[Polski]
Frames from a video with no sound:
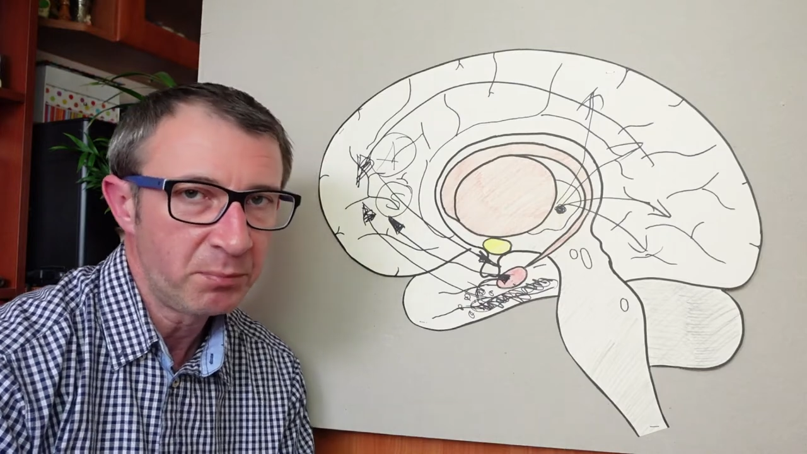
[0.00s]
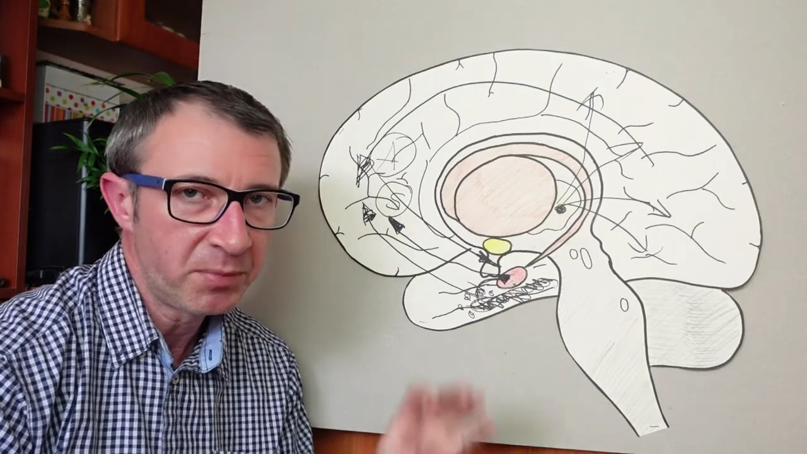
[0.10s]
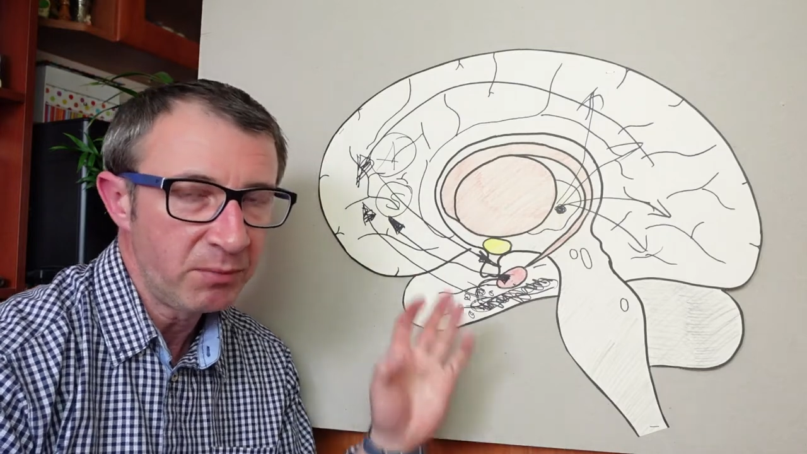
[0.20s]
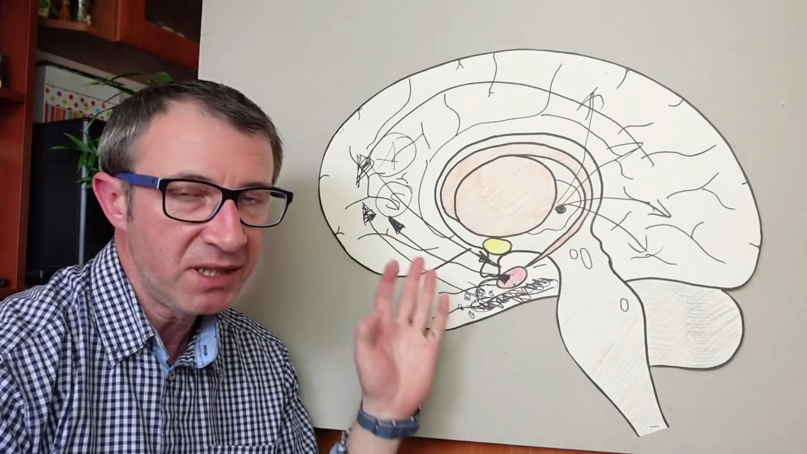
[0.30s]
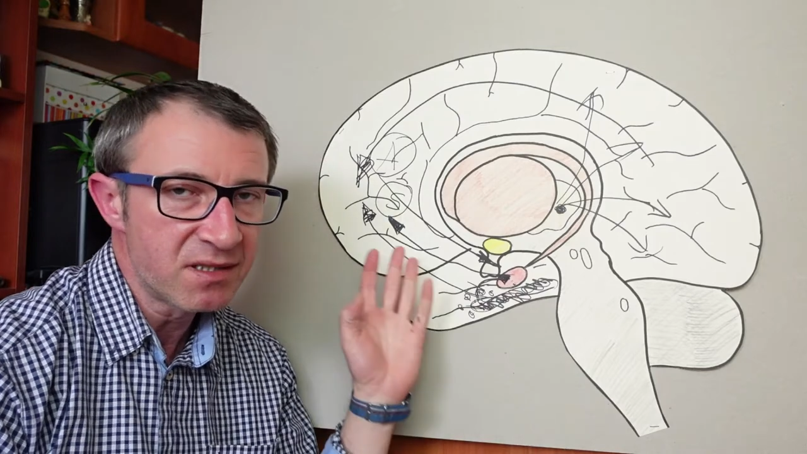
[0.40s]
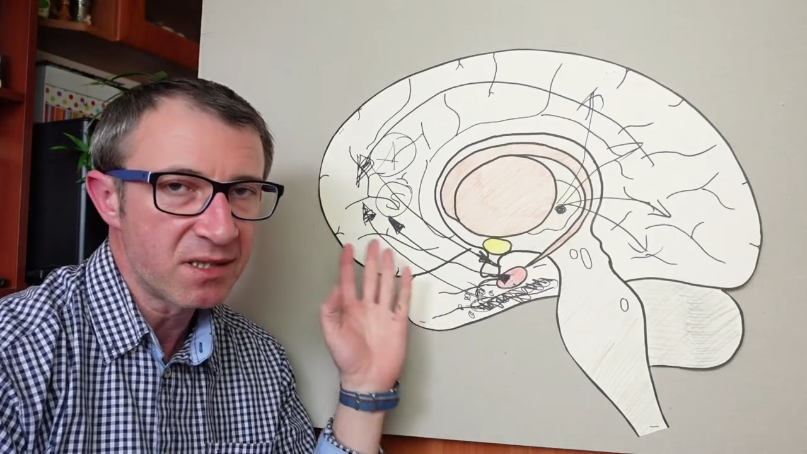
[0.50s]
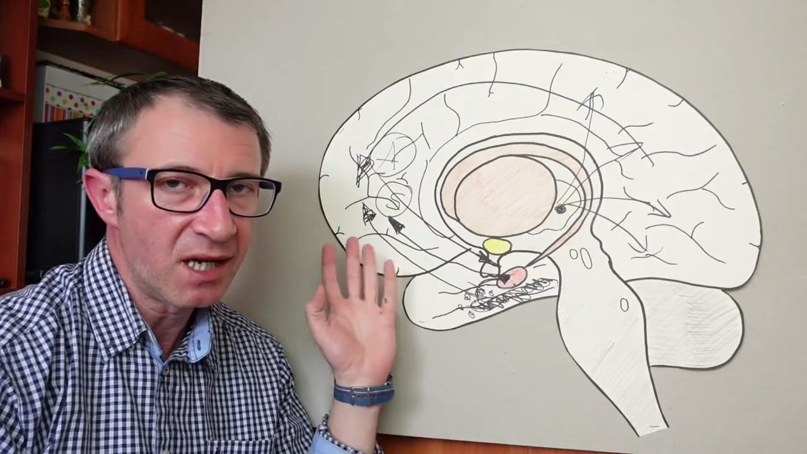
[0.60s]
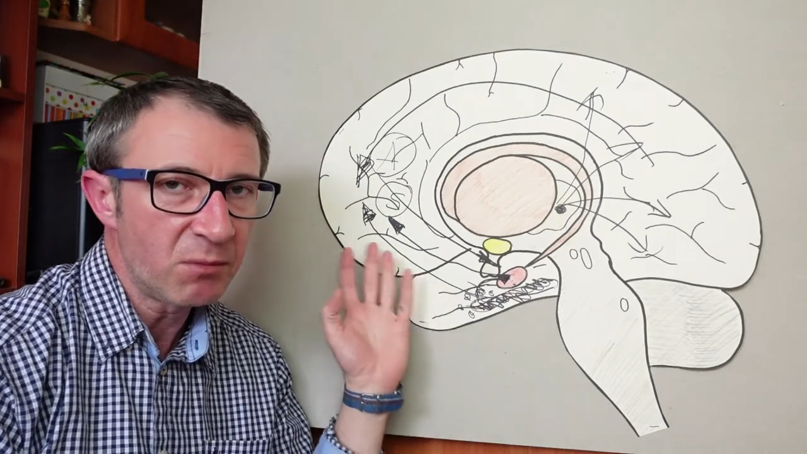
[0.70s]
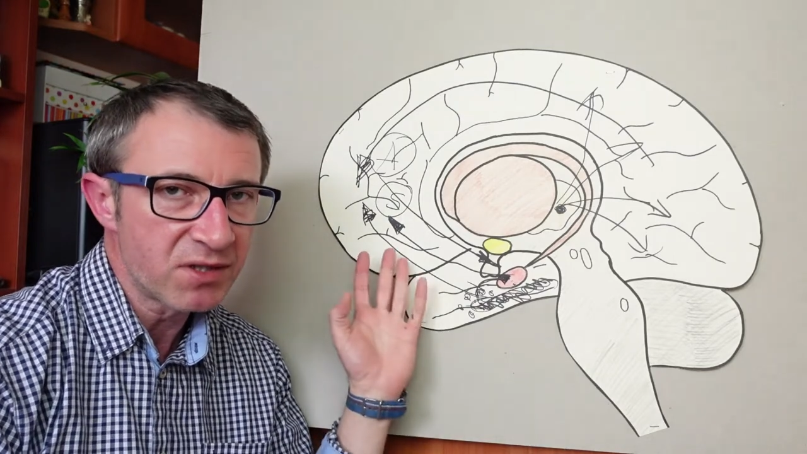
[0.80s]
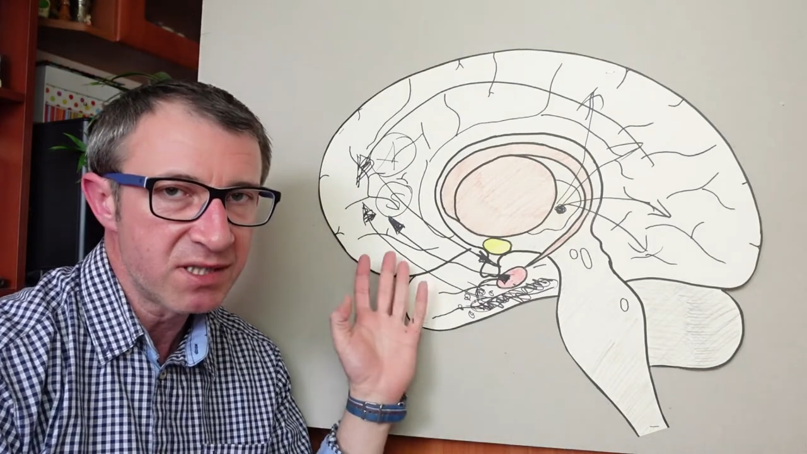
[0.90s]
pomiędzy
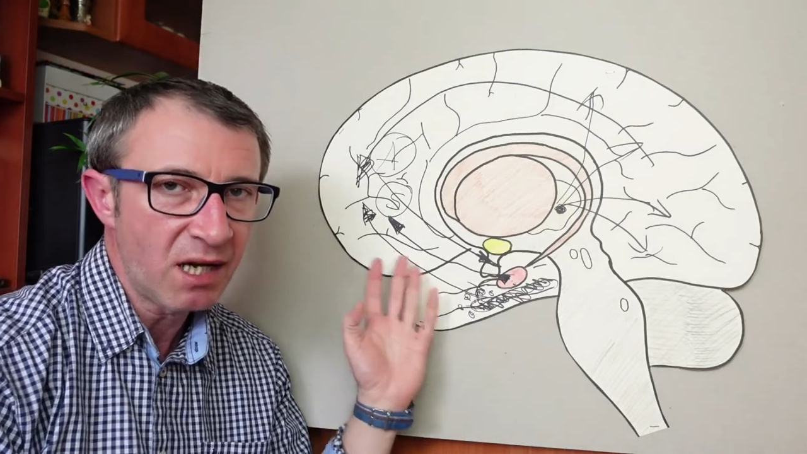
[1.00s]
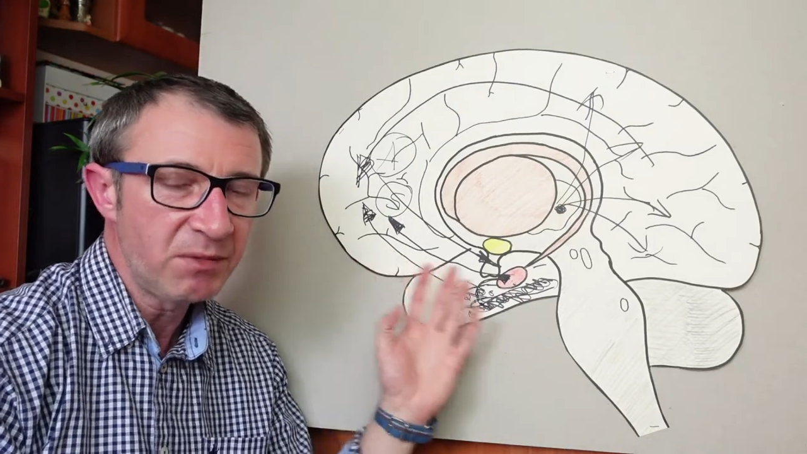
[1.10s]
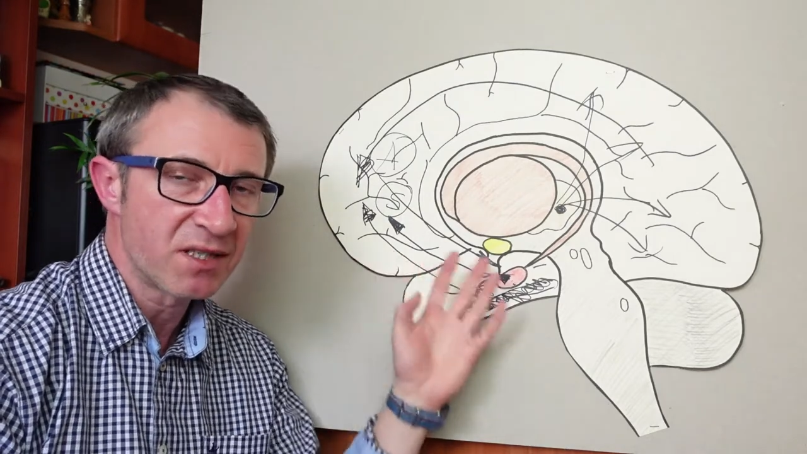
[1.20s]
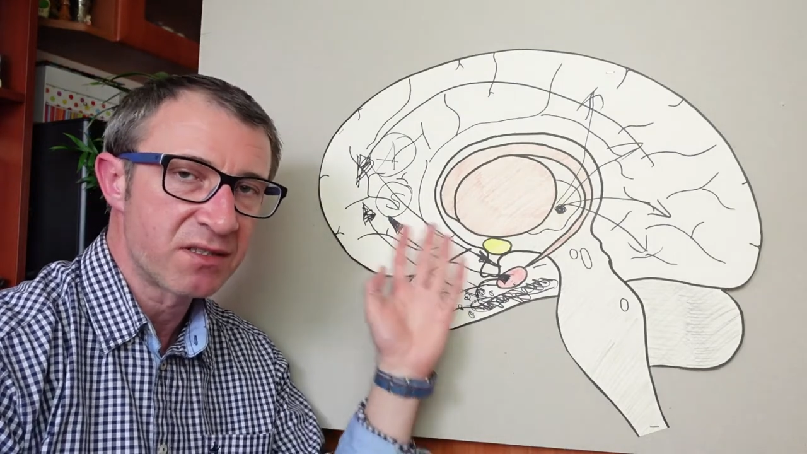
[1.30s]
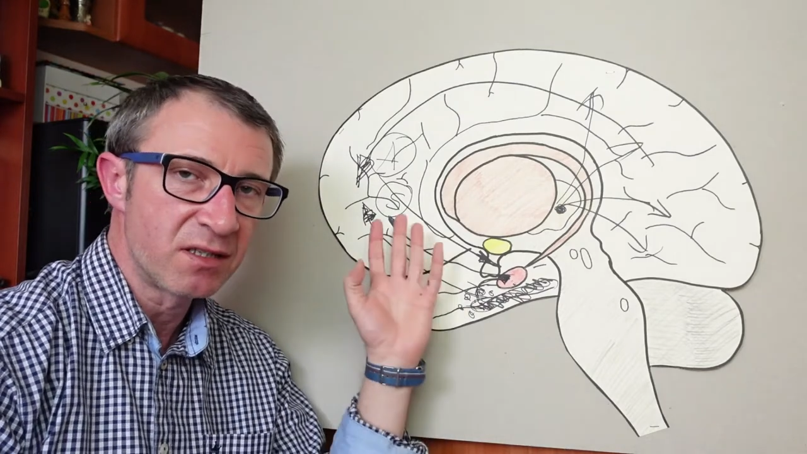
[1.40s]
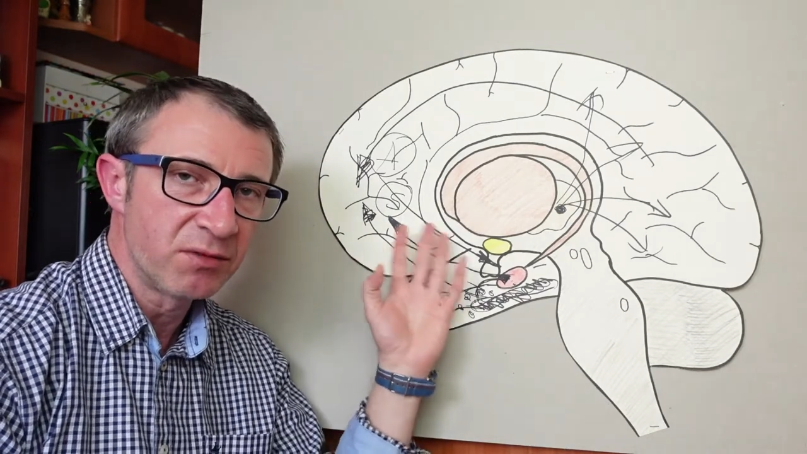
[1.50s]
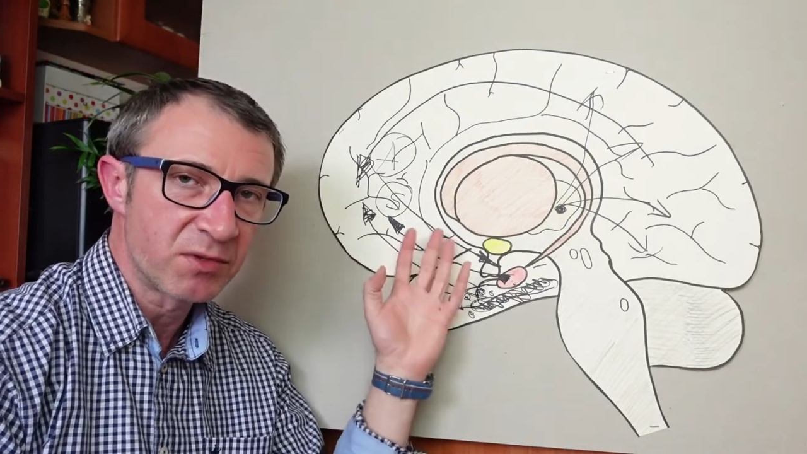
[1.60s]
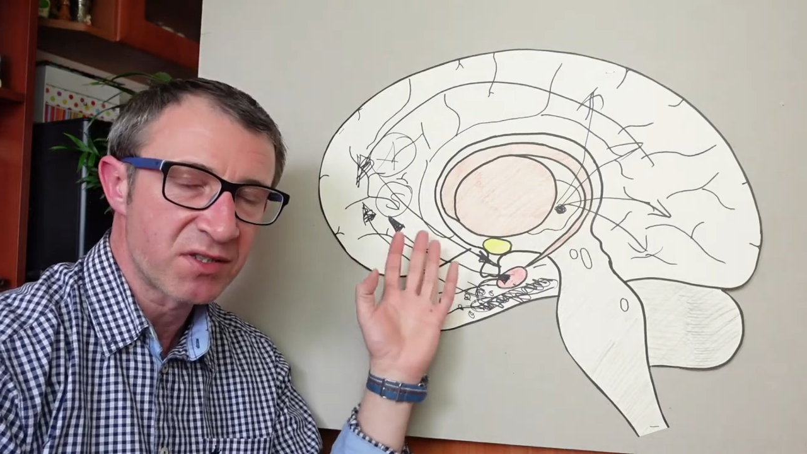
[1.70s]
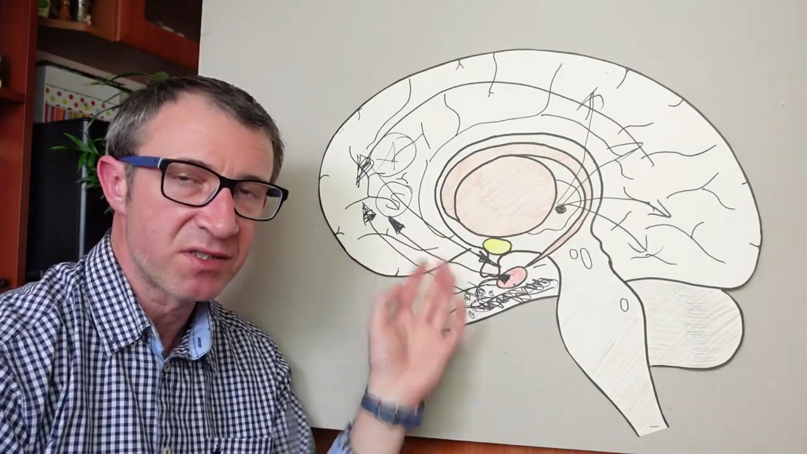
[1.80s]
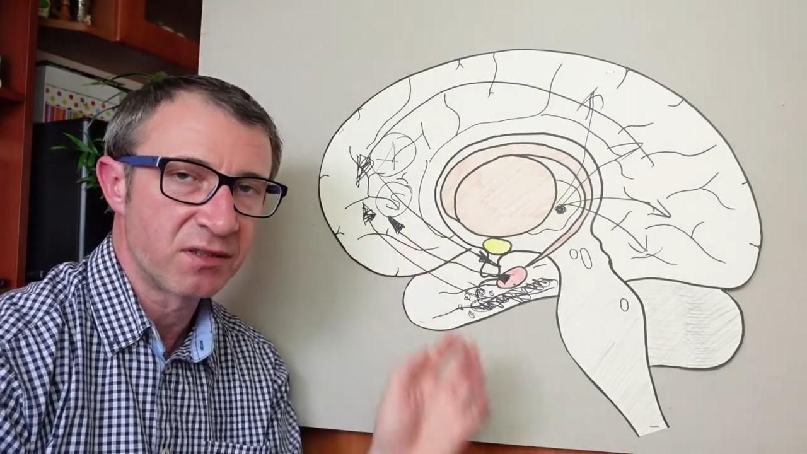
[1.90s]
emocjami a zdrowym
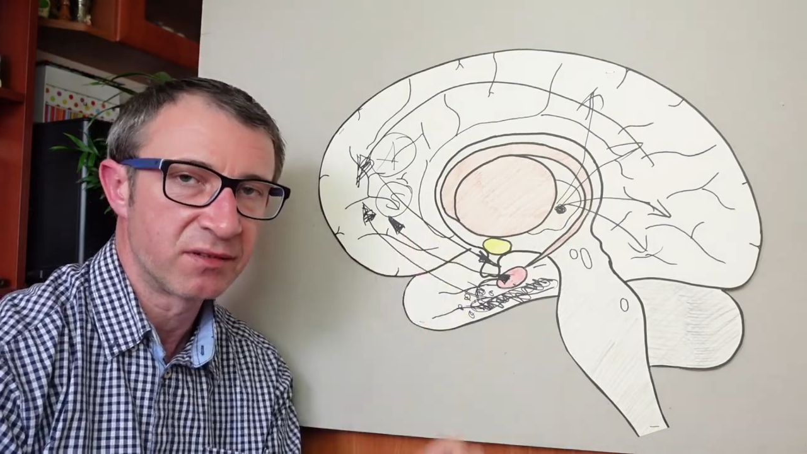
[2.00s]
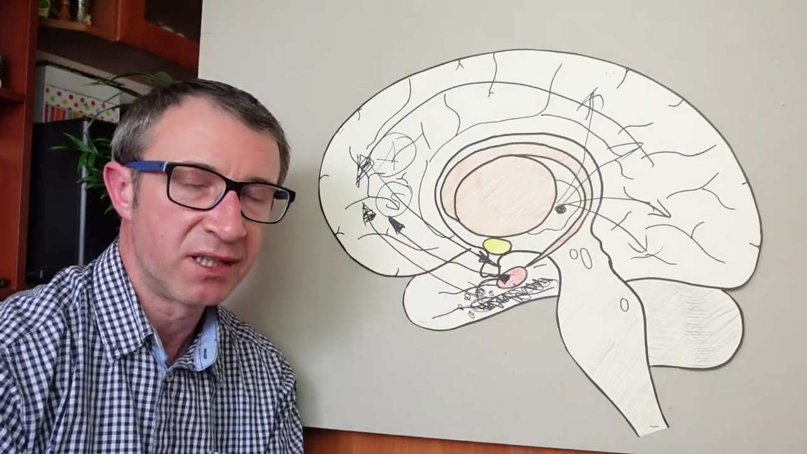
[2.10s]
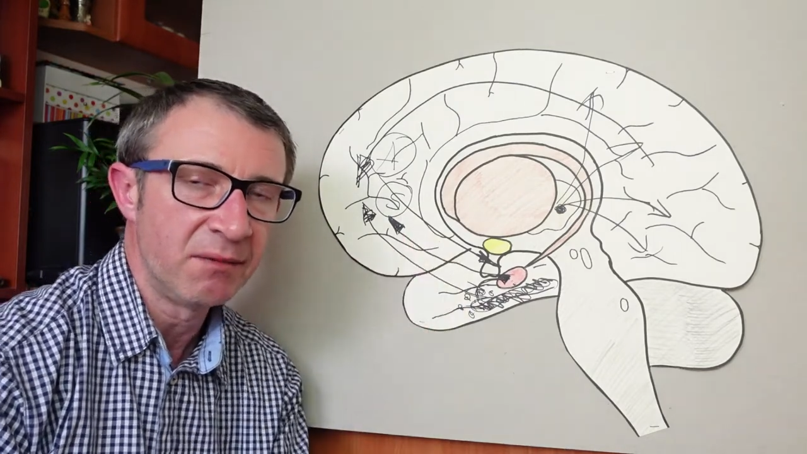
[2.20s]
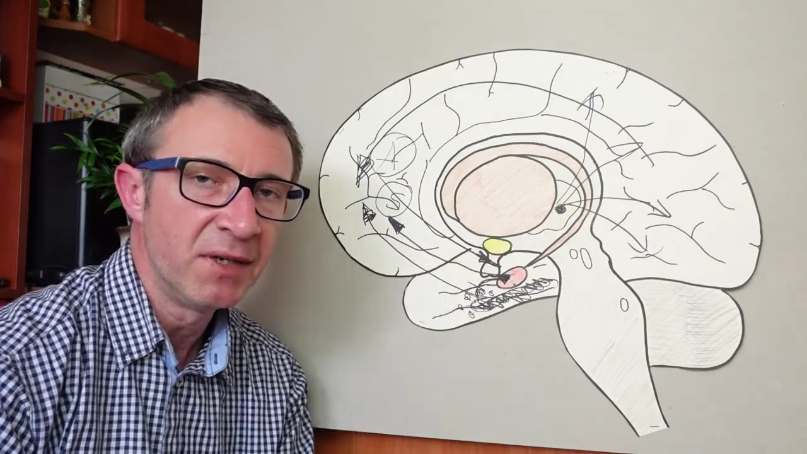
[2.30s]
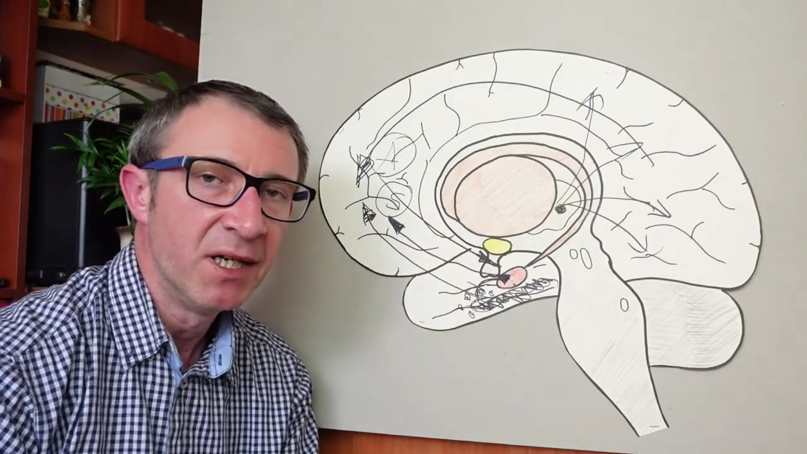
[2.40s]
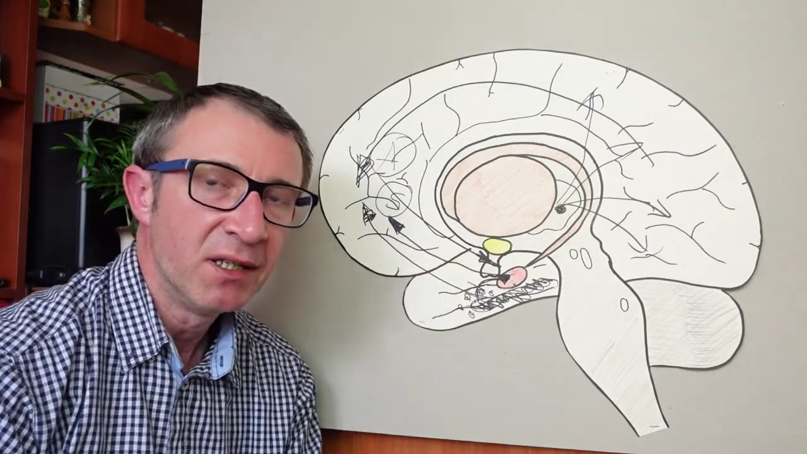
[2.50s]
rozsądkiem